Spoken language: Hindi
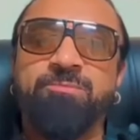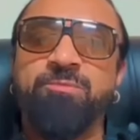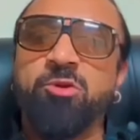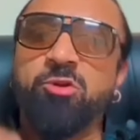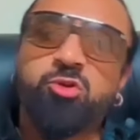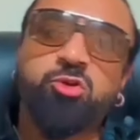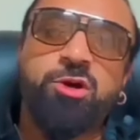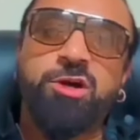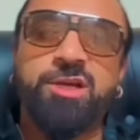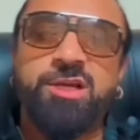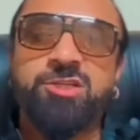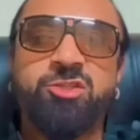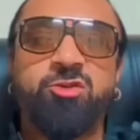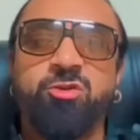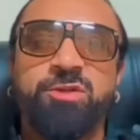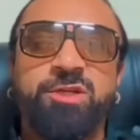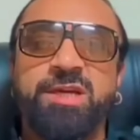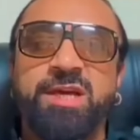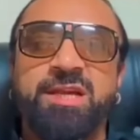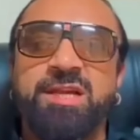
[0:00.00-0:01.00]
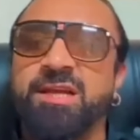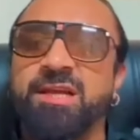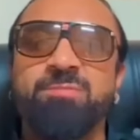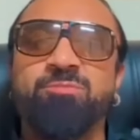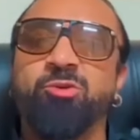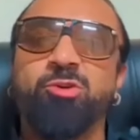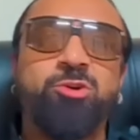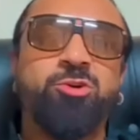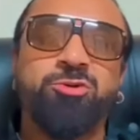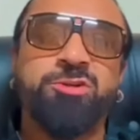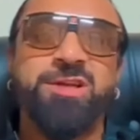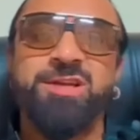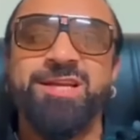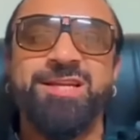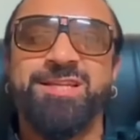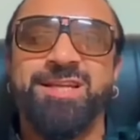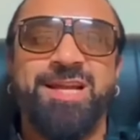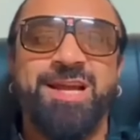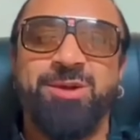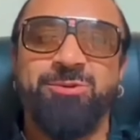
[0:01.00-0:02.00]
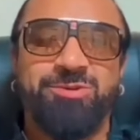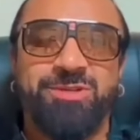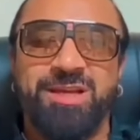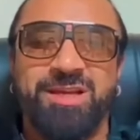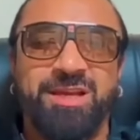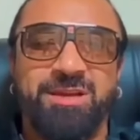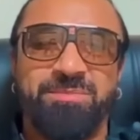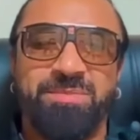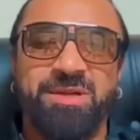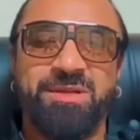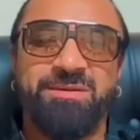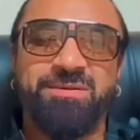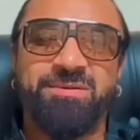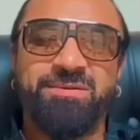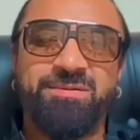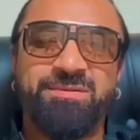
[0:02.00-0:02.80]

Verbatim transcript: आपने उसको अरेस्ट तो किया लेकिन बुलडोजर नहीं चलाया उसके घर पे